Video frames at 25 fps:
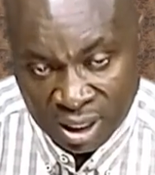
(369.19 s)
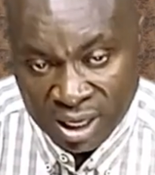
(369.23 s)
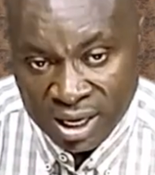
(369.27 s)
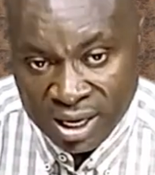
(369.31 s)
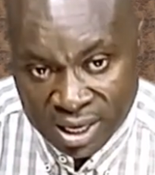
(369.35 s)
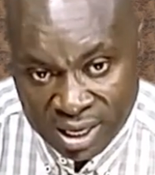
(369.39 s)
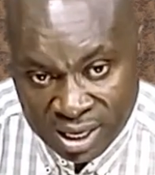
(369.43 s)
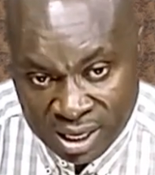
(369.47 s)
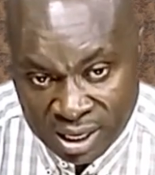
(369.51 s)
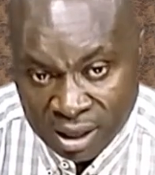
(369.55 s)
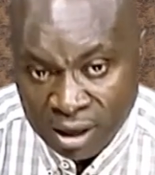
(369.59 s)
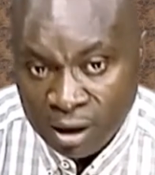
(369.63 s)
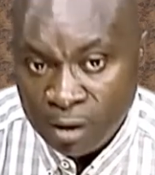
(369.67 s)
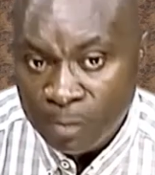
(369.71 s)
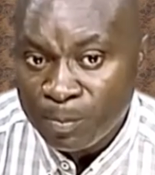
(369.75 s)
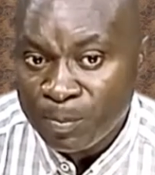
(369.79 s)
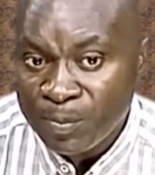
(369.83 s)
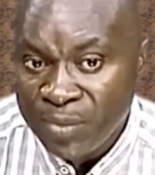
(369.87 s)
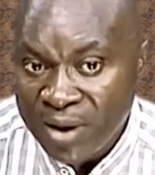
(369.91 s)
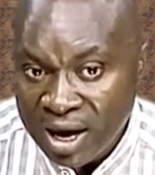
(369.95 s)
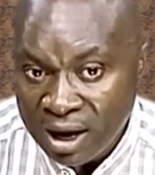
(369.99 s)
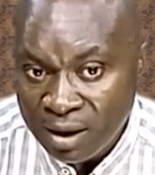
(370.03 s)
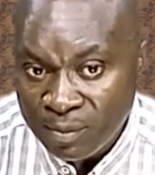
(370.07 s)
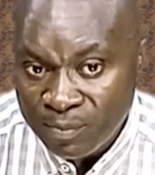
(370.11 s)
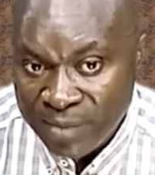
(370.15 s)
et
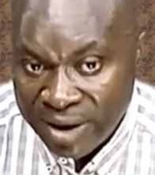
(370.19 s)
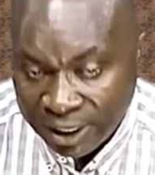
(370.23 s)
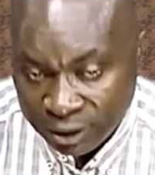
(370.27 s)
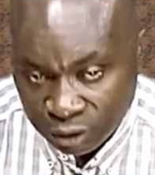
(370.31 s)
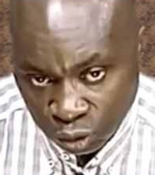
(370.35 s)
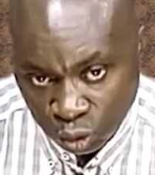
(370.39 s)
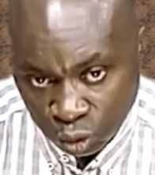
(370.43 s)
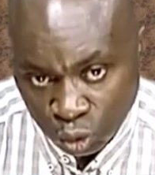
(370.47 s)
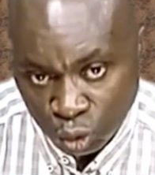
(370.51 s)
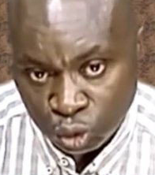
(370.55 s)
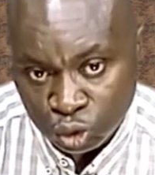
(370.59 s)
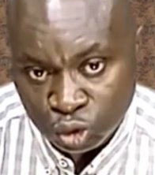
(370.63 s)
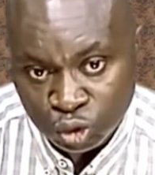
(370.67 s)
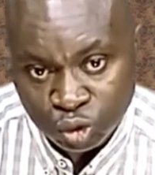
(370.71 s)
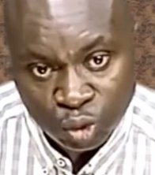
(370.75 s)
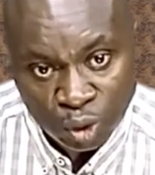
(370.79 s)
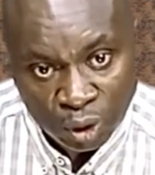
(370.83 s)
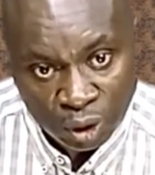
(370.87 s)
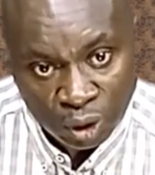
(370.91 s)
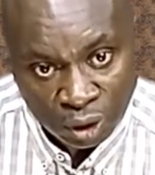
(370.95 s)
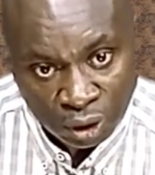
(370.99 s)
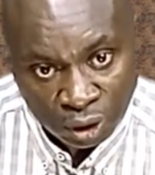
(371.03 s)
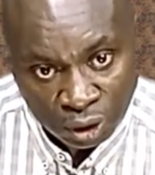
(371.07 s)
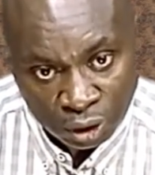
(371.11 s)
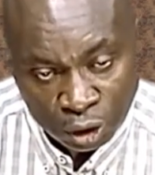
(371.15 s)
permettre aux
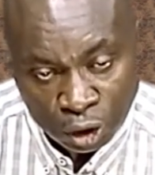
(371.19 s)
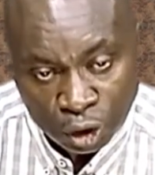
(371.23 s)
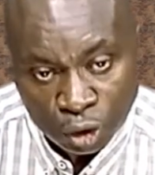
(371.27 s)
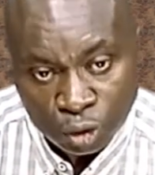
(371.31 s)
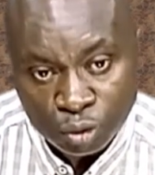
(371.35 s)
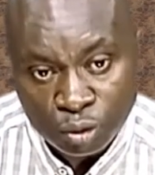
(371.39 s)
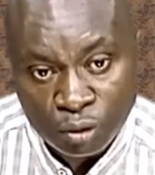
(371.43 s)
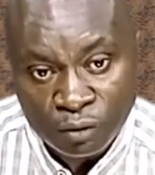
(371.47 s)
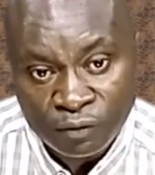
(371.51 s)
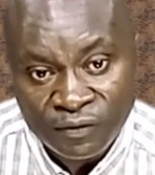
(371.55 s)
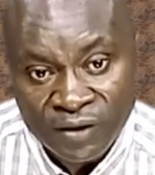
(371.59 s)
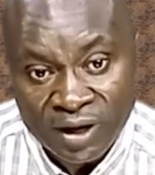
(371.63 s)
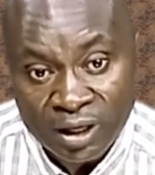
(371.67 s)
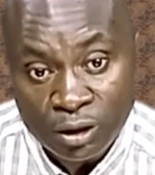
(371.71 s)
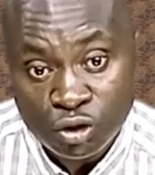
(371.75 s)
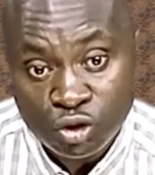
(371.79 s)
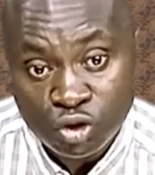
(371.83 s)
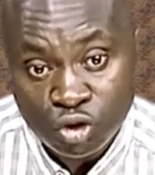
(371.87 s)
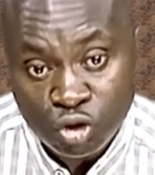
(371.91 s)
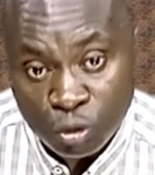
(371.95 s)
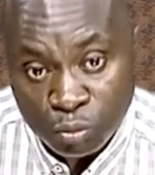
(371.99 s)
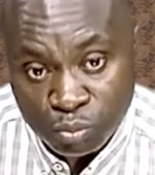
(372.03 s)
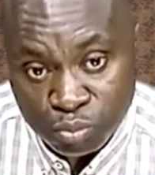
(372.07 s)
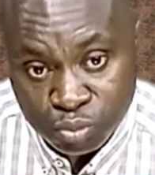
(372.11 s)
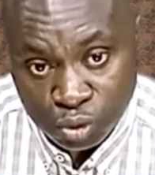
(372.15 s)
joueurs de faire
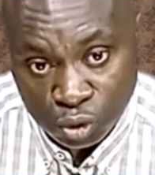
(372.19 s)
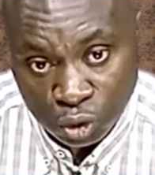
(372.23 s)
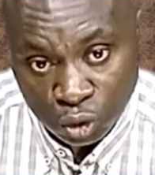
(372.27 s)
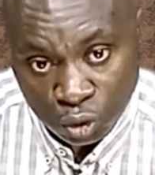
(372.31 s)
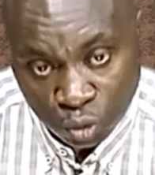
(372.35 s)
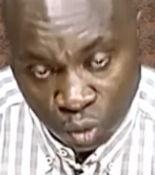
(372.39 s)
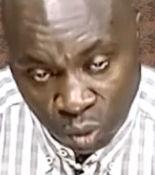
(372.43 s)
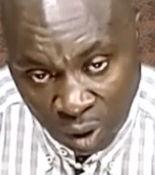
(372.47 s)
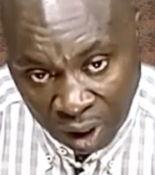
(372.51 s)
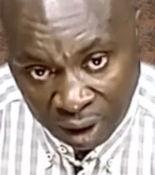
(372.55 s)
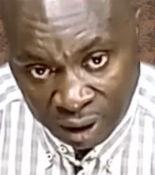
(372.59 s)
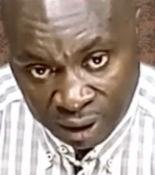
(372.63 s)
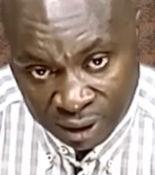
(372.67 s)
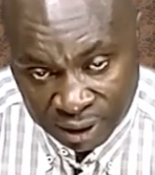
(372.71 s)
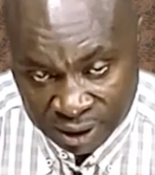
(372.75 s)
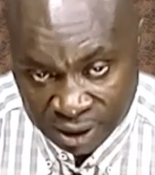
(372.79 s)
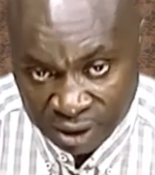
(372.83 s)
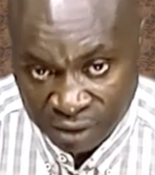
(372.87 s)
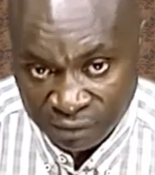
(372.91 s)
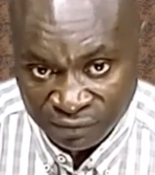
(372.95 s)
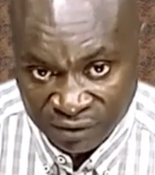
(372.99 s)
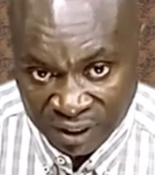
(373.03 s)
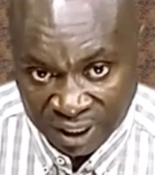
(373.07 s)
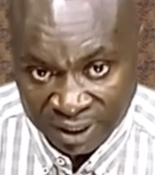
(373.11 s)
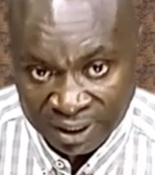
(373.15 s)
ce pourquoi
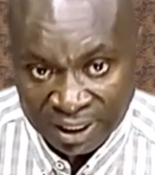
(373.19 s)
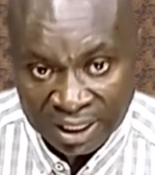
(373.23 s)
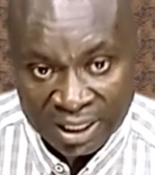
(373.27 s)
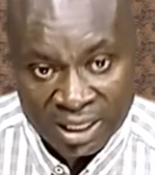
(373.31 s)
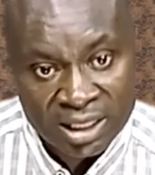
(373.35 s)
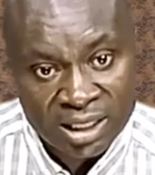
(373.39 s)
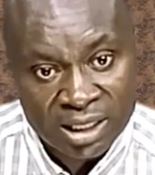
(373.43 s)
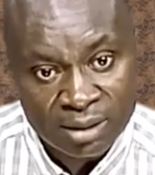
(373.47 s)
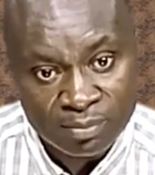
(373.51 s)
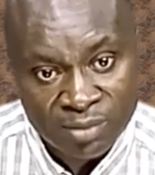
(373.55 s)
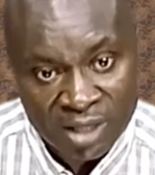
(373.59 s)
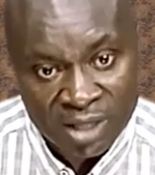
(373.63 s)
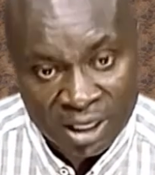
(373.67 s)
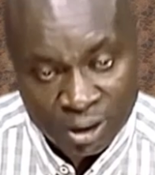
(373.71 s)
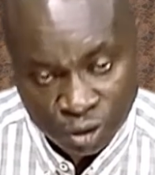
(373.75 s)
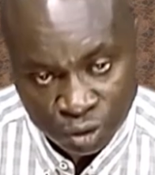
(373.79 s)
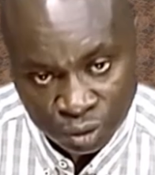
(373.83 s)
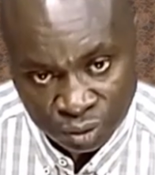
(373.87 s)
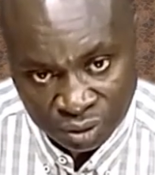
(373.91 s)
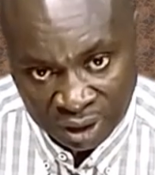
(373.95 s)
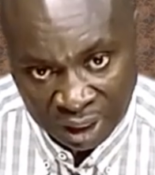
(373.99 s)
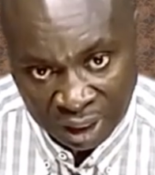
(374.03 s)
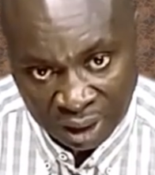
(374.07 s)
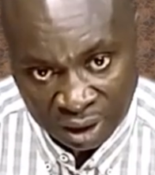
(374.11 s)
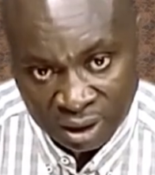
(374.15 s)
ils viennent à l'équipe
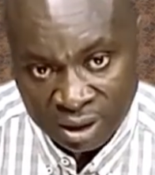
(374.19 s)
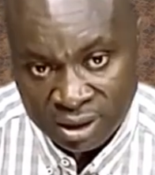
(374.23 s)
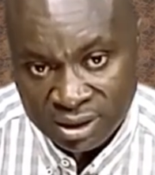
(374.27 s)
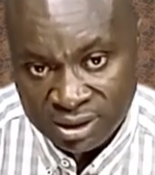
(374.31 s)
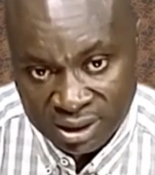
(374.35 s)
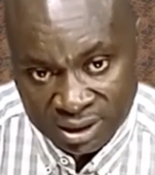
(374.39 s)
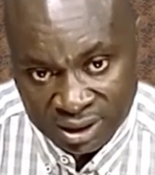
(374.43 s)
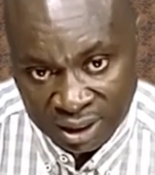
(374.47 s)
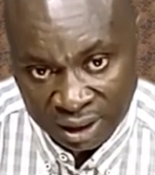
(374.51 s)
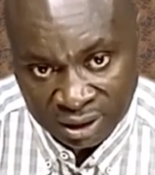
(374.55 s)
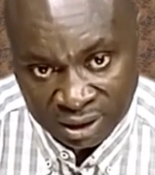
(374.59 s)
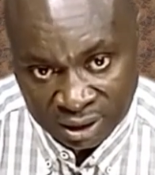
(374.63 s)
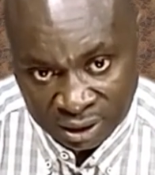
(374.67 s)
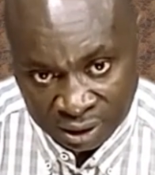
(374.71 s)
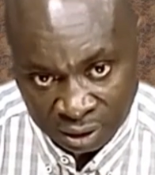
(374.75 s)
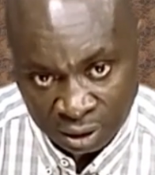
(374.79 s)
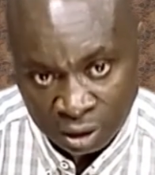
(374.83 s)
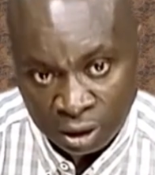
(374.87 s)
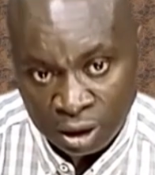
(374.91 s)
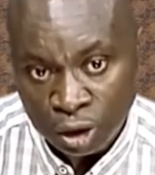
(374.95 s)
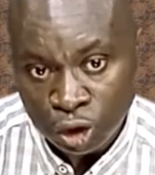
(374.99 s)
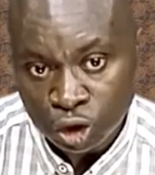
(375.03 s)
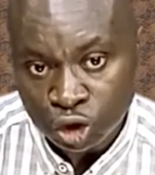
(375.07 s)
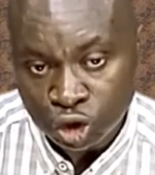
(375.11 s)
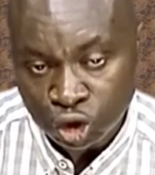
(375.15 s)
nationale, c'est-à-dire
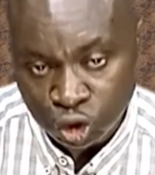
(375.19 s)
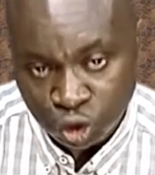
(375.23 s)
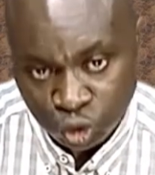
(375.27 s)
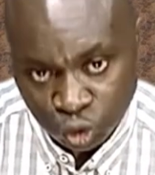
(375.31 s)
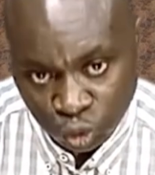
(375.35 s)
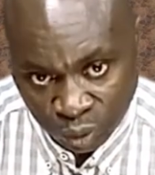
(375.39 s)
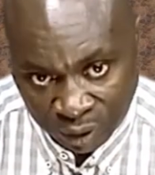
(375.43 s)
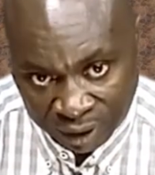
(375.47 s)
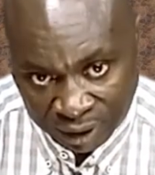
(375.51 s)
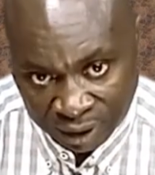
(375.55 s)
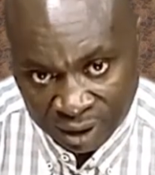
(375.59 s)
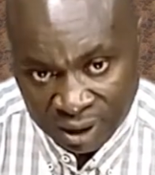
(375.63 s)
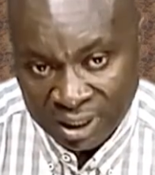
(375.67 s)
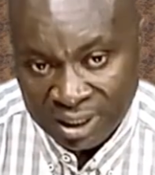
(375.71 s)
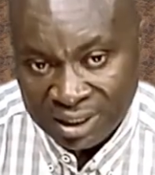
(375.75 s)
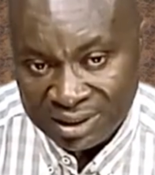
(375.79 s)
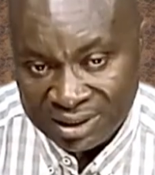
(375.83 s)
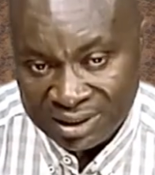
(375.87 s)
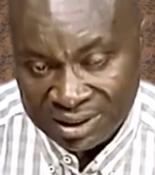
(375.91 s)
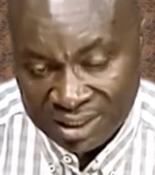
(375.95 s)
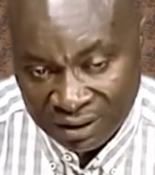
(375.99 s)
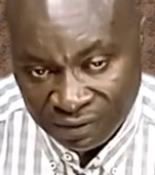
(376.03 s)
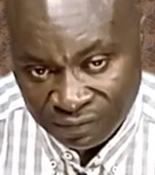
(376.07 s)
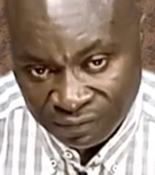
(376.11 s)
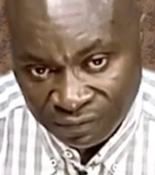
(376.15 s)
jouer,
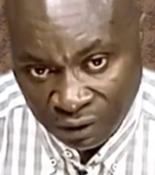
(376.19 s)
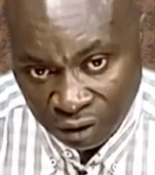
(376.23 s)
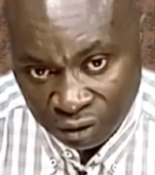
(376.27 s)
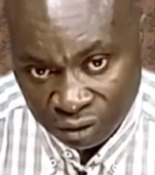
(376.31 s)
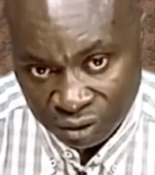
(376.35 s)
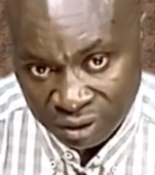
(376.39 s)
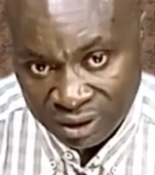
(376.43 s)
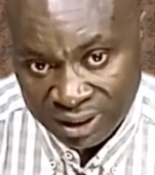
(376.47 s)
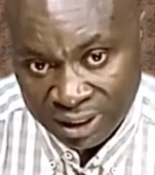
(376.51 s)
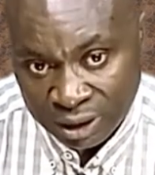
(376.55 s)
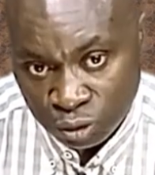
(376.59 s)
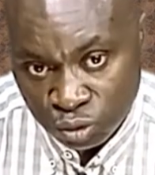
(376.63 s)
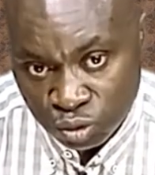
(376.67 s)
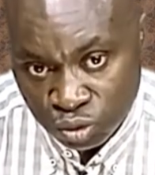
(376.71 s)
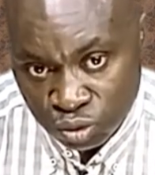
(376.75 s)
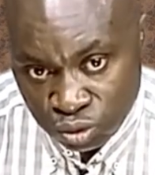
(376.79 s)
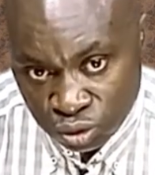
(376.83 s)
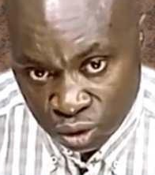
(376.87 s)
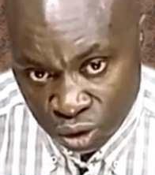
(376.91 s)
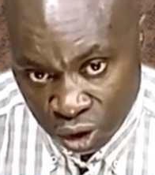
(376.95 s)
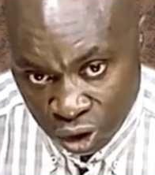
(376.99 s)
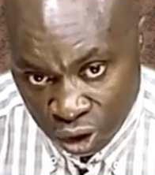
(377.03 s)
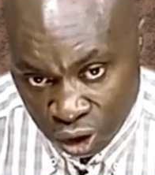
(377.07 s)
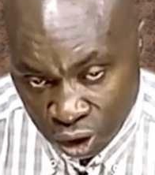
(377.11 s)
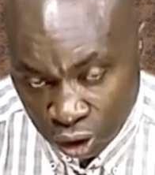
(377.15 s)
défendre les
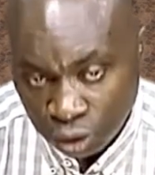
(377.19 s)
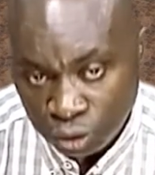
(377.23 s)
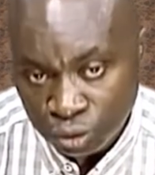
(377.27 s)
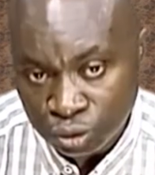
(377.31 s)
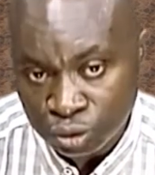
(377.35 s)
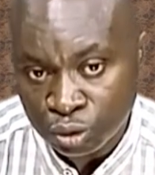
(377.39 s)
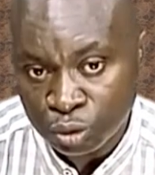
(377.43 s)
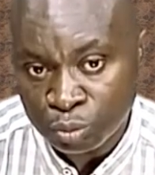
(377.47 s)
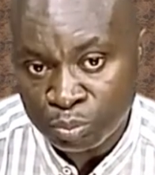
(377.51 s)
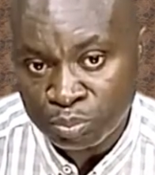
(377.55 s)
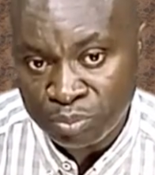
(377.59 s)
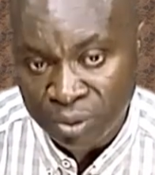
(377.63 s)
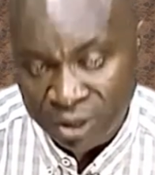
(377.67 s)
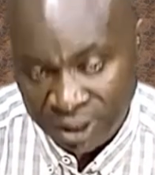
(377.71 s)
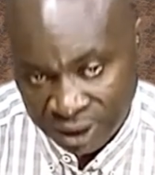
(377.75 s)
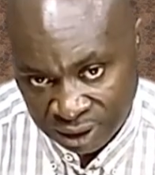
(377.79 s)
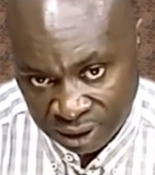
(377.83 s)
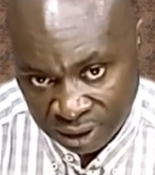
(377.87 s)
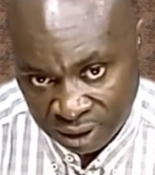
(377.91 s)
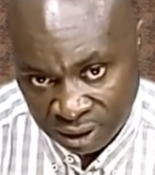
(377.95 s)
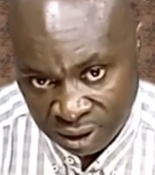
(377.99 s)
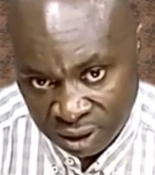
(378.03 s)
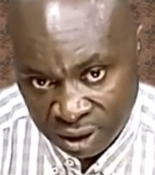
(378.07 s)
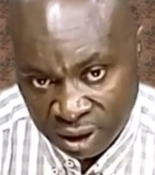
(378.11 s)
couleurs du pays